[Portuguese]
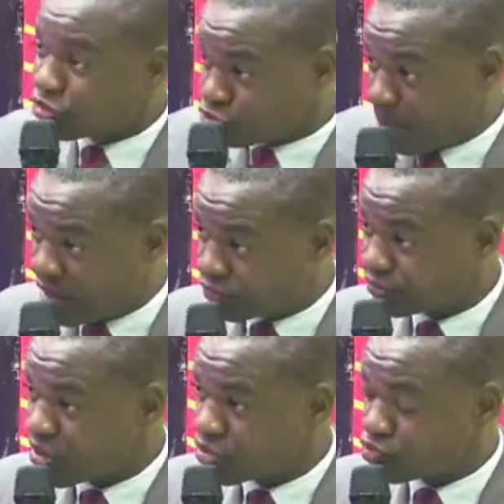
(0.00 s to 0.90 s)
banco,
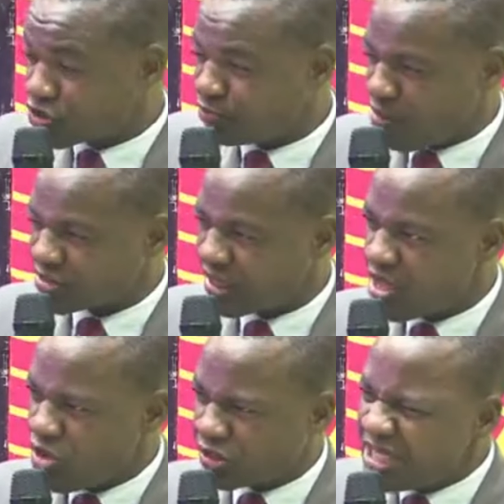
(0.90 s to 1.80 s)
sua esposa,
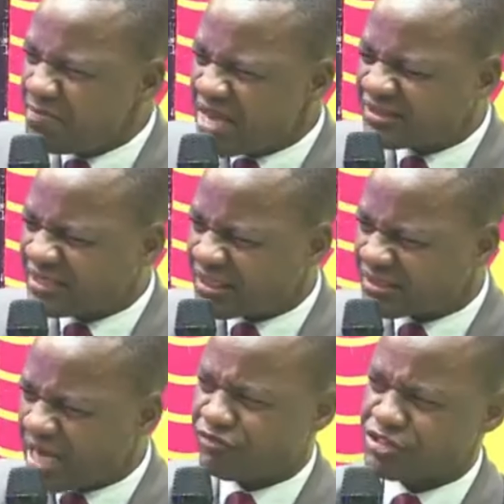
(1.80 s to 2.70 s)
que
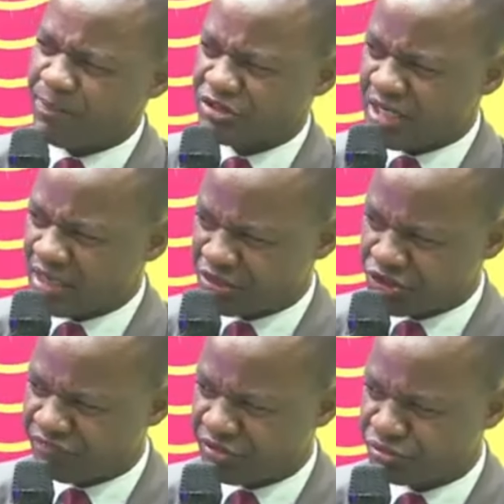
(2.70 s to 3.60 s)
mentalidade você pode tirar deste
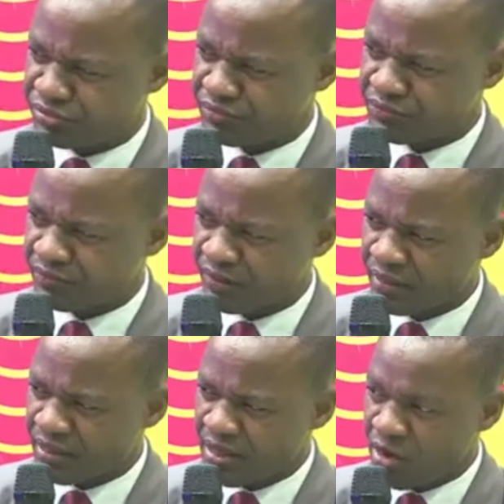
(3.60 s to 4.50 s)
indivíduo?
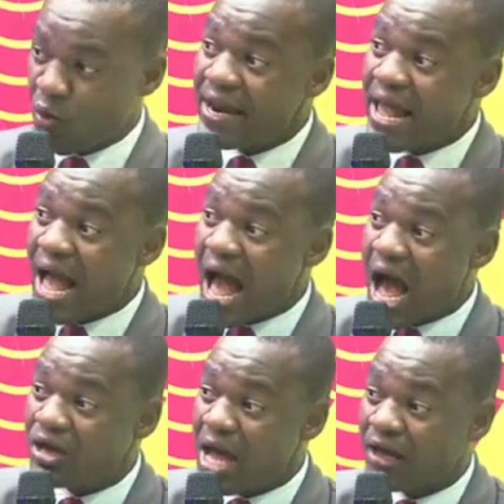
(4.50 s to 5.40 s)
Qual é a.
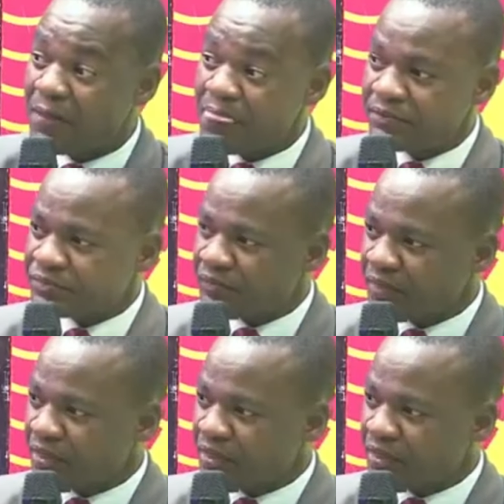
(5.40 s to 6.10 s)
a... Quem está controlando os valores